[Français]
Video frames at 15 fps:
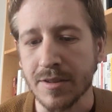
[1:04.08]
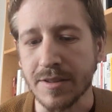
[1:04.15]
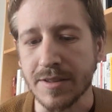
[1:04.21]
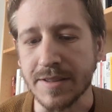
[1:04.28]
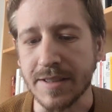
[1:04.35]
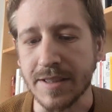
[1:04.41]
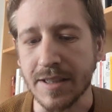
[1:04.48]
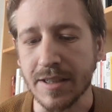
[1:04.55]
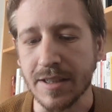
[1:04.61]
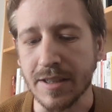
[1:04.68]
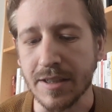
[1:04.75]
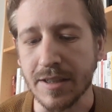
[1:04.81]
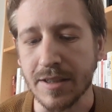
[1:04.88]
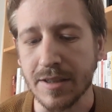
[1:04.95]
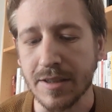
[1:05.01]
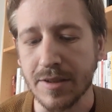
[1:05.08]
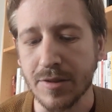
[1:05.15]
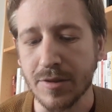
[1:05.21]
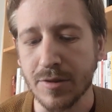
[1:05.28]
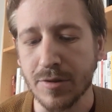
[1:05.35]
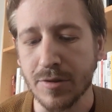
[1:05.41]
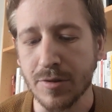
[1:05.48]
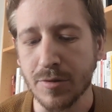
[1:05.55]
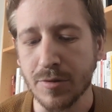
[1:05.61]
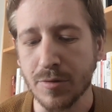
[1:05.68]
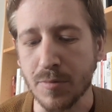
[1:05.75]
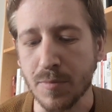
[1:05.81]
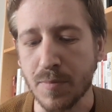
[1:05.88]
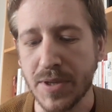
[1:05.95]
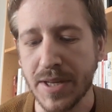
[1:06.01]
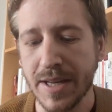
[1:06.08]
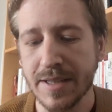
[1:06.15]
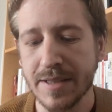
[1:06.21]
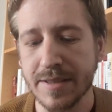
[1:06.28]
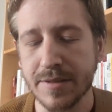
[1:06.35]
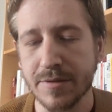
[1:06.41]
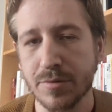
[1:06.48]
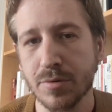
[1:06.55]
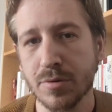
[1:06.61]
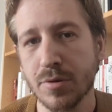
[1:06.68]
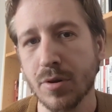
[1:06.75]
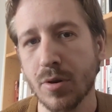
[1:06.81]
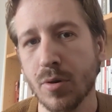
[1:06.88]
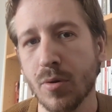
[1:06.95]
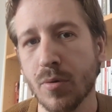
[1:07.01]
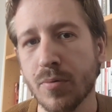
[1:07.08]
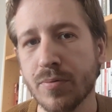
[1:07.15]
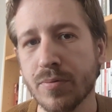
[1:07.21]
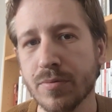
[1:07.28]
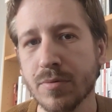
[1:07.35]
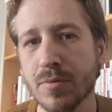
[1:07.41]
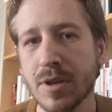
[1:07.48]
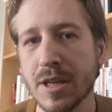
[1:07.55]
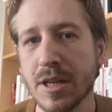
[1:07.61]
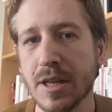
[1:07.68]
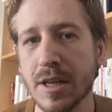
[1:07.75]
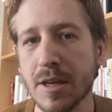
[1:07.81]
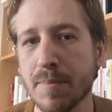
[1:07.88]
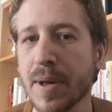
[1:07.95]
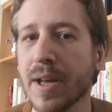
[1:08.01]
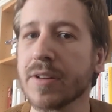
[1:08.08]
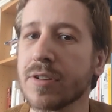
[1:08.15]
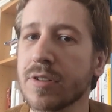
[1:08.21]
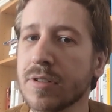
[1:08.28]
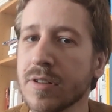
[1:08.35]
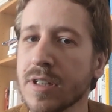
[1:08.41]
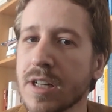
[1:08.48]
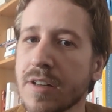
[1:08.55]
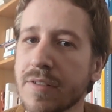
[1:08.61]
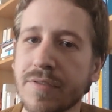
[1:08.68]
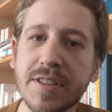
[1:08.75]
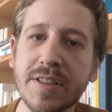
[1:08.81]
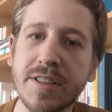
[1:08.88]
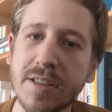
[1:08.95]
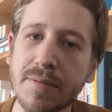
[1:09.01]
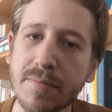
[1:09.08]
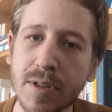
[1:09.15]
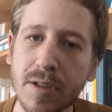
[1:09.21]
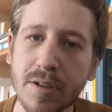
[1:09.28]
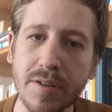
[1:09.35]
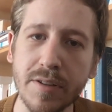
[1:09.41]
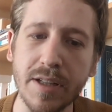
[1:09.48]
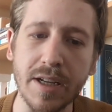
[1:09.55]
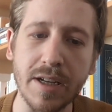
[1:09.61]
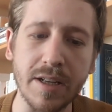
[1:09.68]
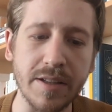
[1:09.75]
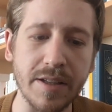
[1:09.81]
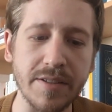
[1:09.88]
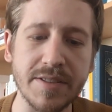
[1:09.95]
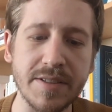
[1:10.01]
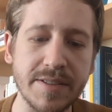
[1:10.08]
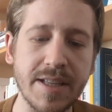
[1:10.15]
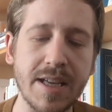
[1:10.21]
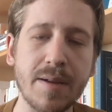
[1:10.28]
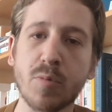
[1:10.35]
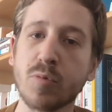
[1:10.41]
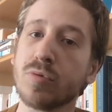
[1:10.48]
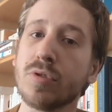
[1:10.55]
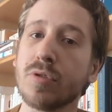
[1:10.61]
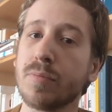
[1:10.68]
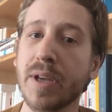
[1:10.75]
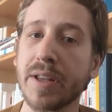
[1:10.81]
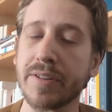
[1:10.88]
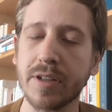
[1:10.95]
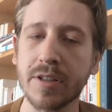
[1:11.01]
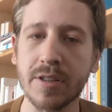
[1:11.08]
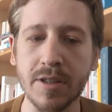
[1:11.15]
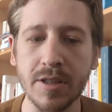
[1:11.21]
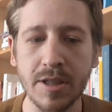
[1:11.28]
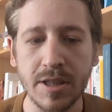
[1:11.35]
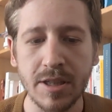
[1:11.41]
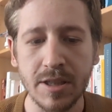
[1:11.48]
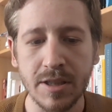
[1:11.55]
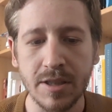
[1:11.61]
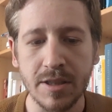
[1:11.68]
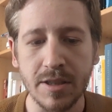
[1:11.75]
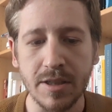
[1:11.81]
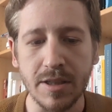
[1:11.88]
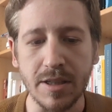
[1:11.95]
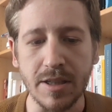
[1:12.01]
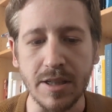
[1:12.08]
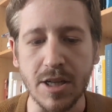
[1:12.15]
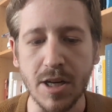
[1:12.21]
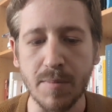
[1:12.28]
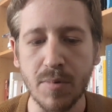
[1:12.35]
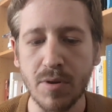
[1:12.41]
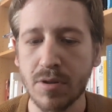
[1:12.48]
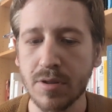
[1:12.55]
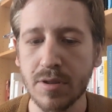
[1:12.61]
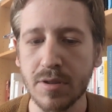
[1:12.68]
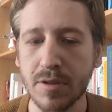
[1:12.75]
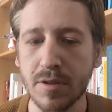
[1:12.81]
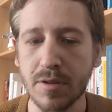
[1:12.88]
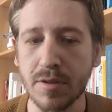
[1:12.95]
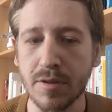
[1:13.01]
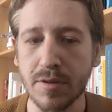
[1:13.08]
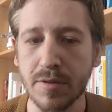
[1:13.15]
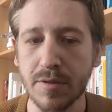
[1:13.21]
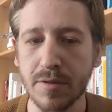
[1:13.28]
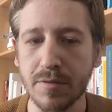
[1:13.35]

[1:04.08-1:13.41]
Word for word: C'est une pièce sur, euh, au fond, les, perdants et les victimes euh, d'un système ou de personnes, et comment euh,